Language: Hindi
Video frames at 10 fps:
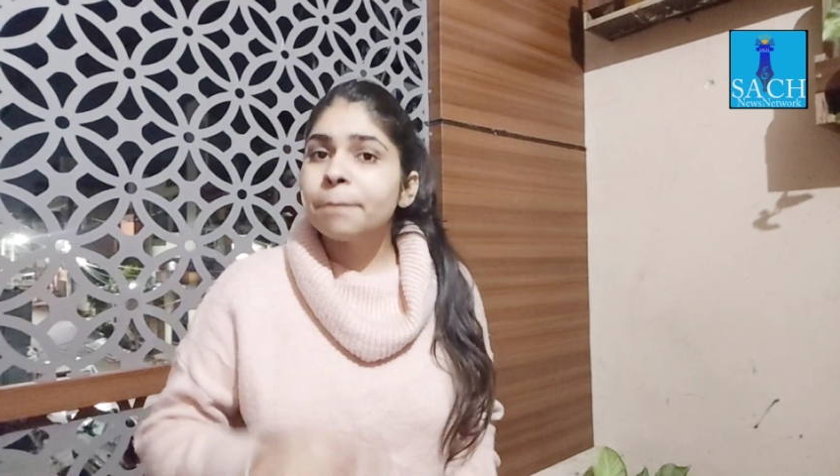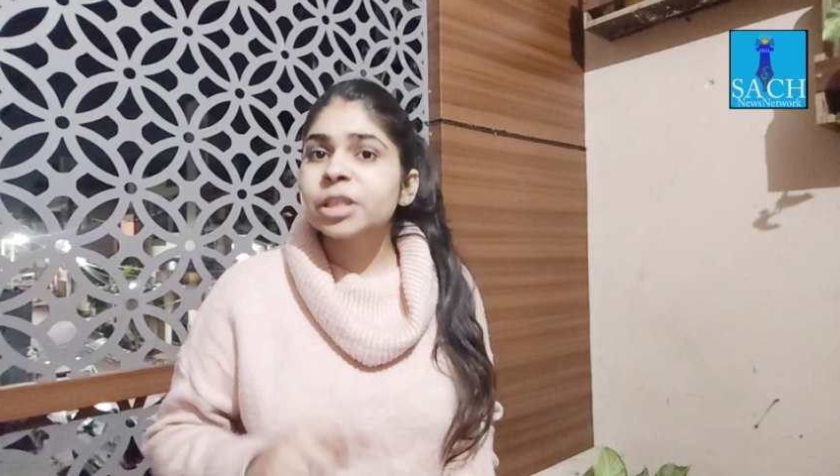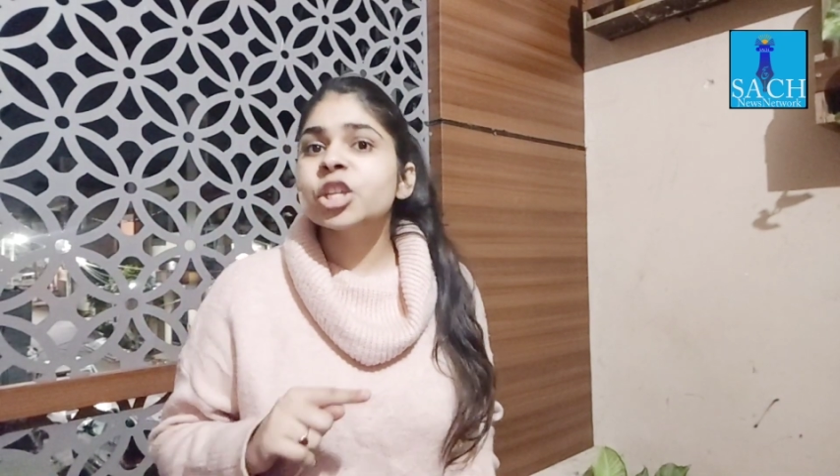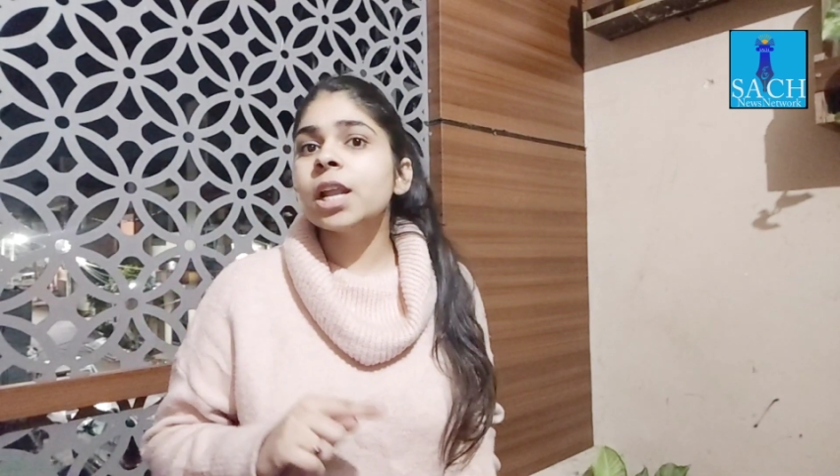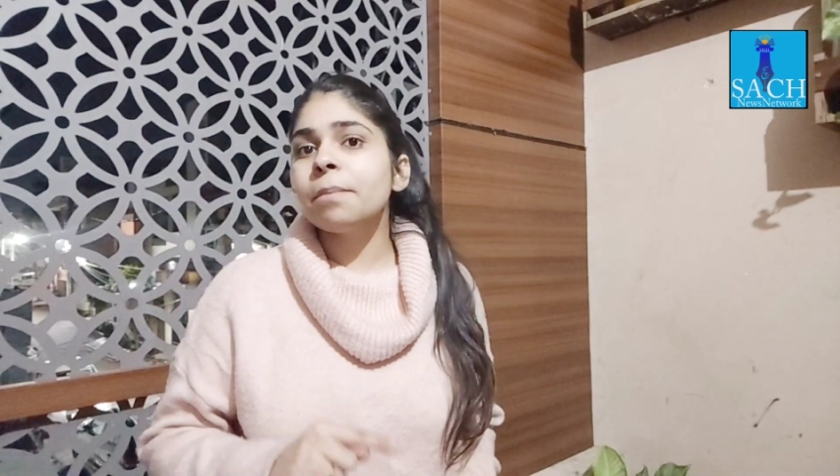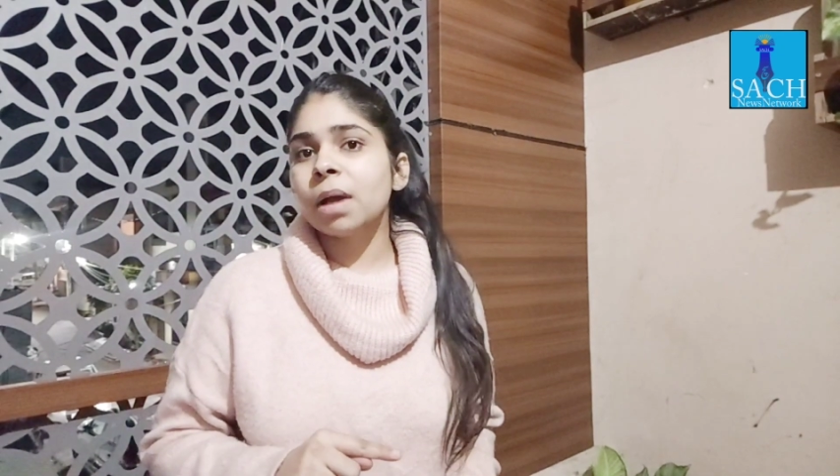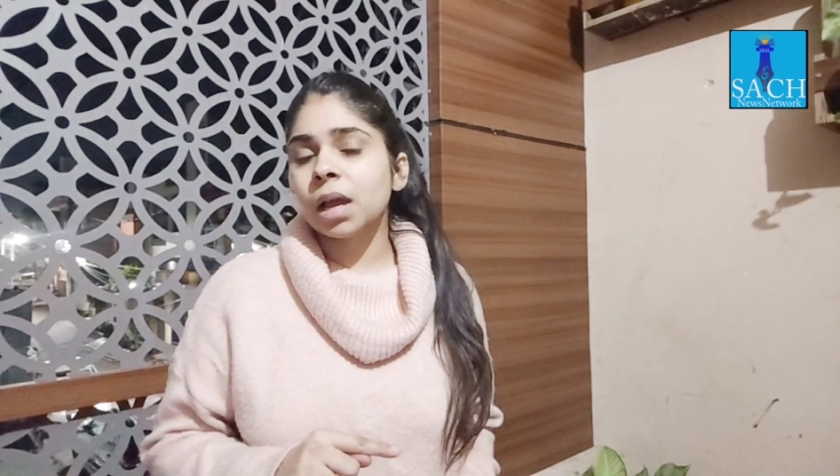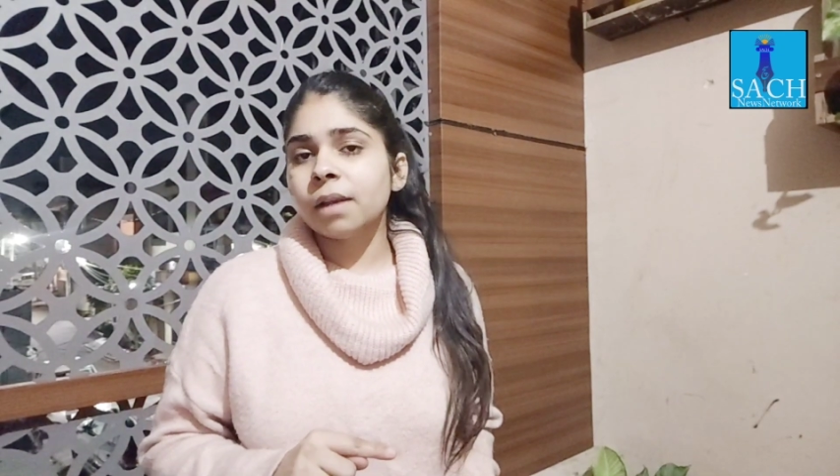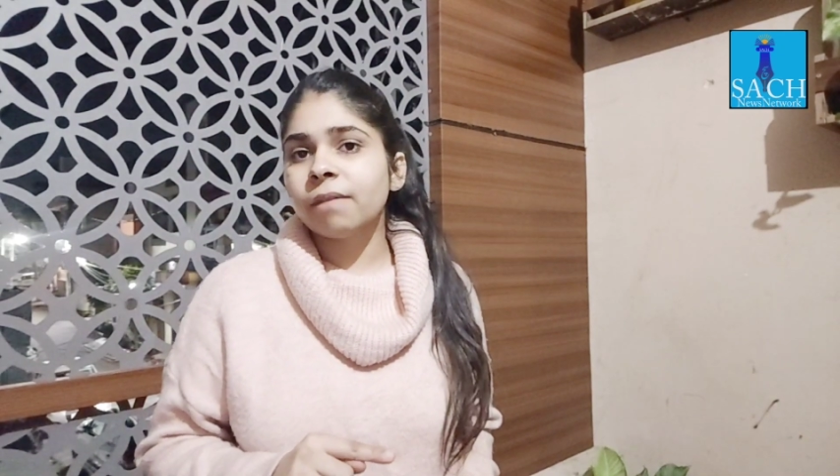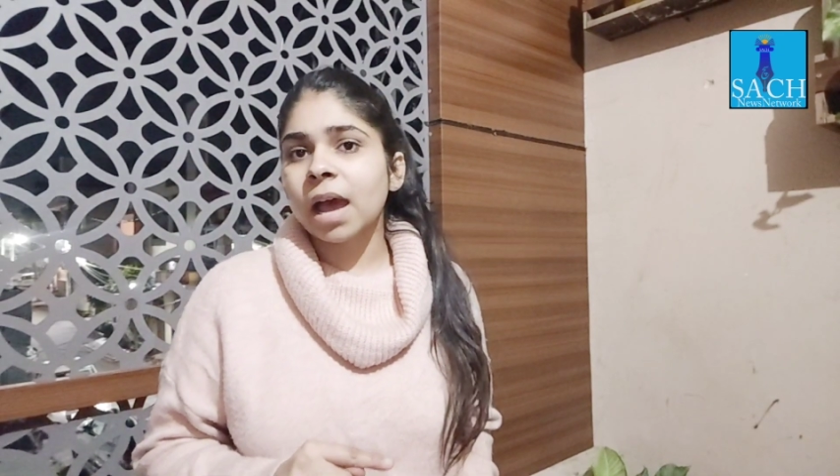पिछले
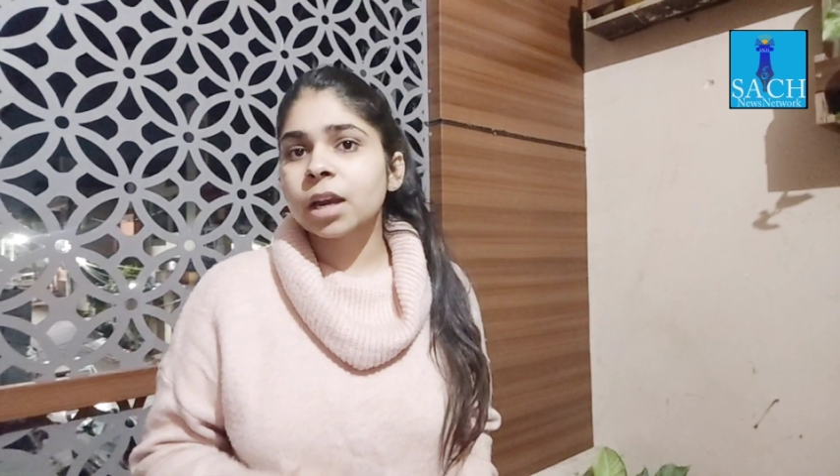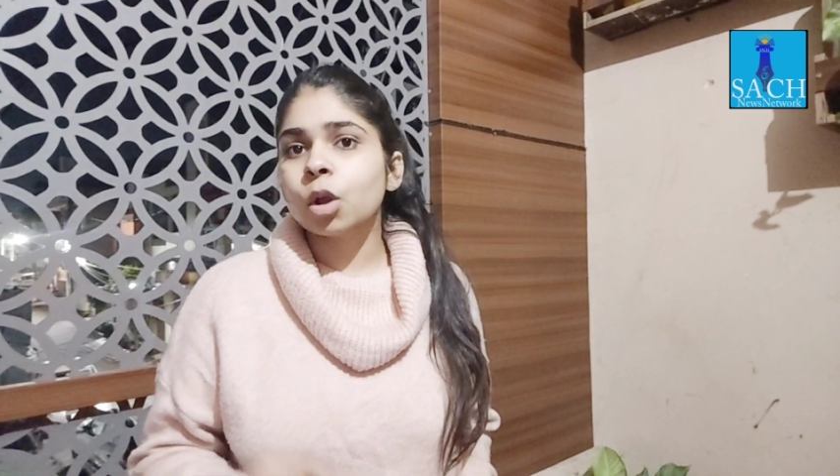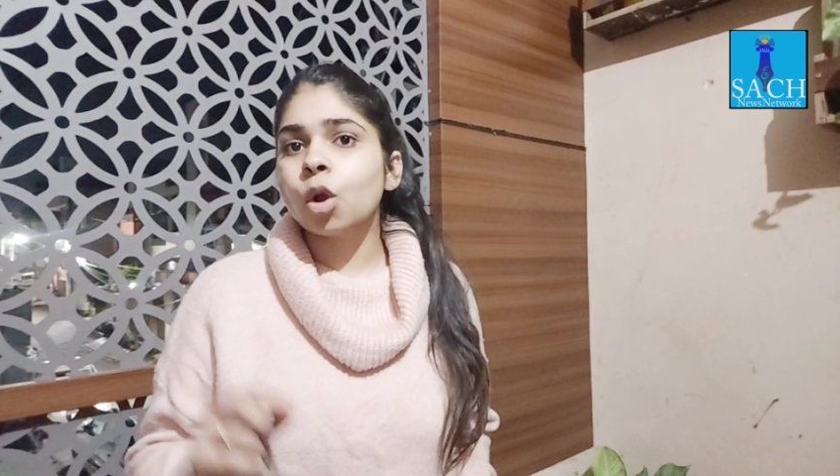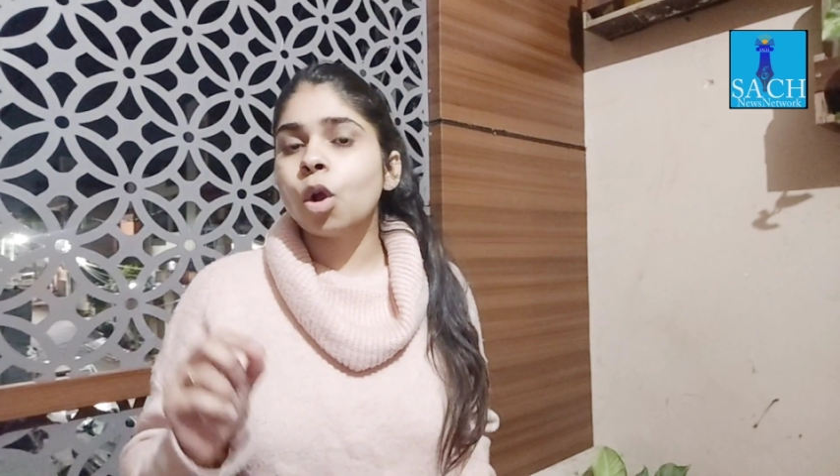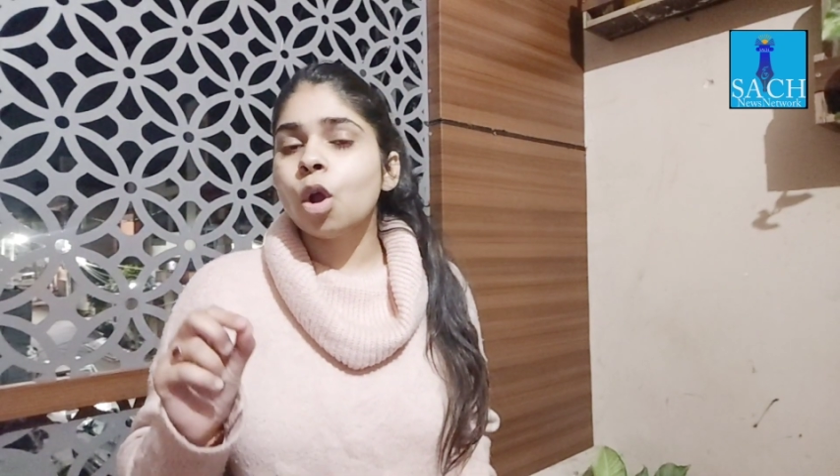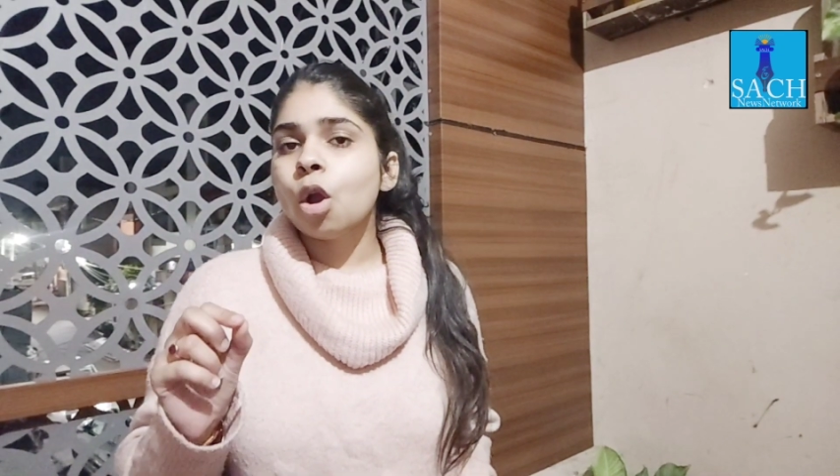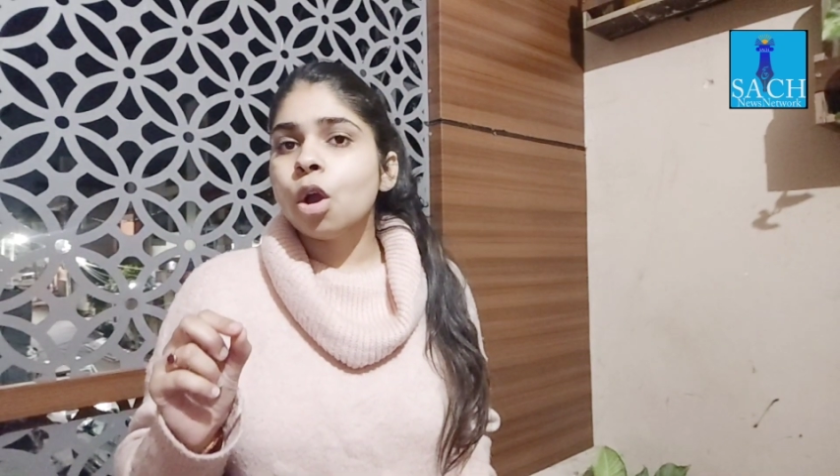मंगलवार को